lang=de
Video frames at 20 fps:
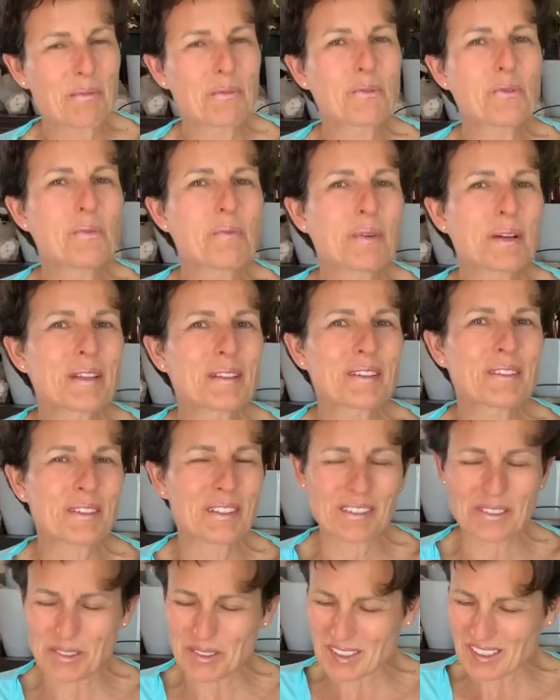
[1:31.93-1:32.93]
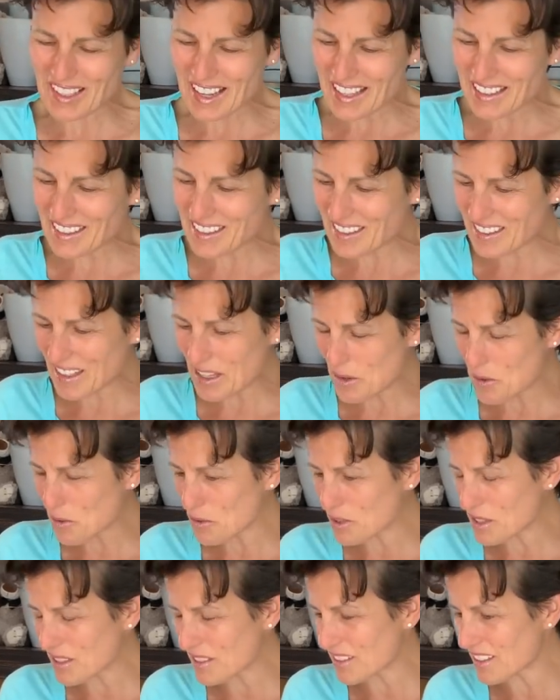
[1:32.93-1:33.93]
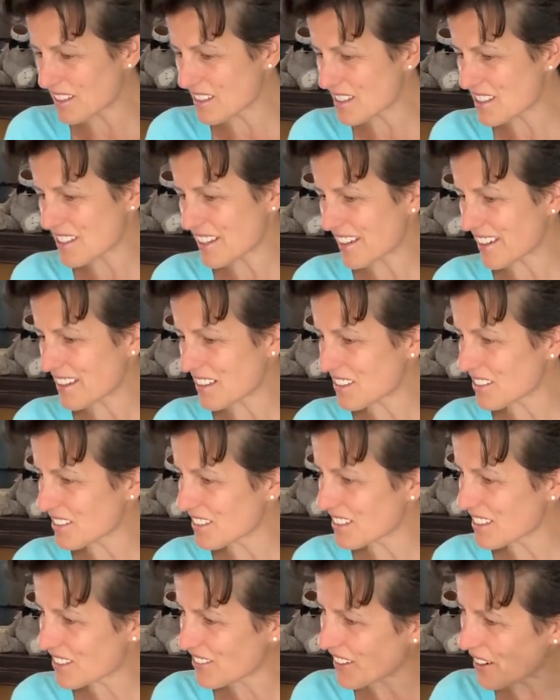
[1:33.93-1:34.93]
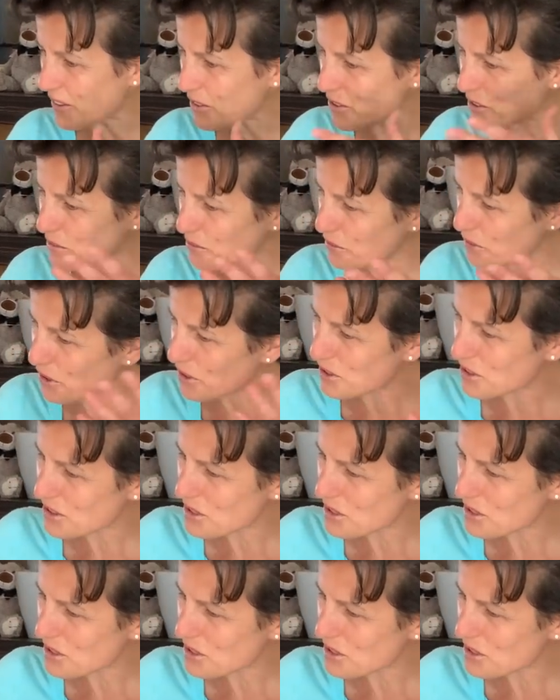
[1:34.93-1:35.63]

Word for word: Blumen- und Gartendeko-Ideen zeigt. Und ich war auch so völlig